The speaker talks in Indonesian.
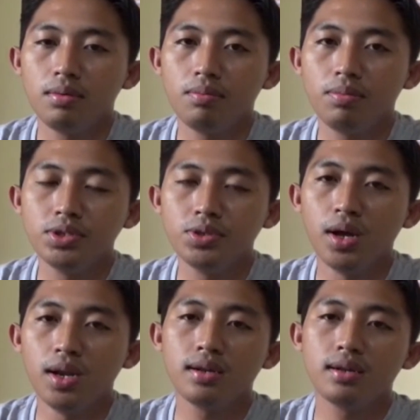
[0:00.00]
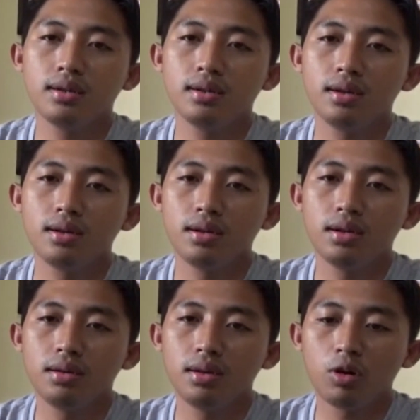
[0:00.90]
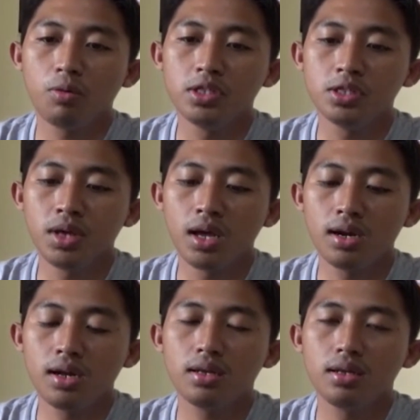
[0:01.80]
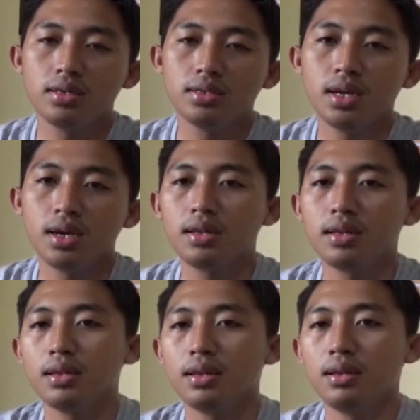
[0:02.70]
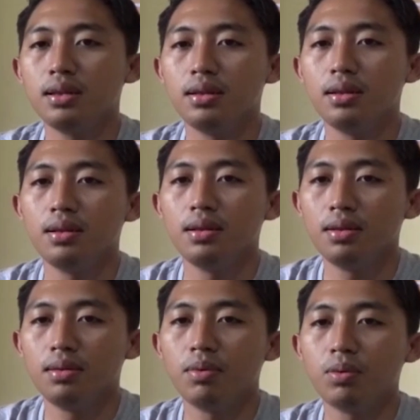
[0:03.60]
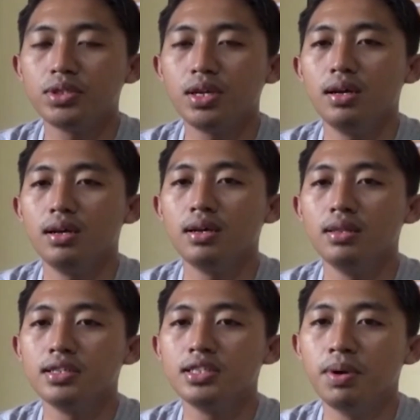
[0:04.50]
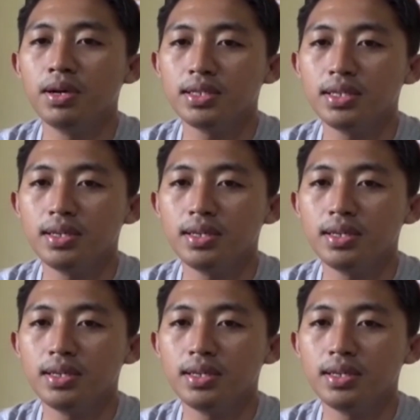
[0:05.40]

penjualan narkoba tersebut karena sangat merusak generasi bangsa.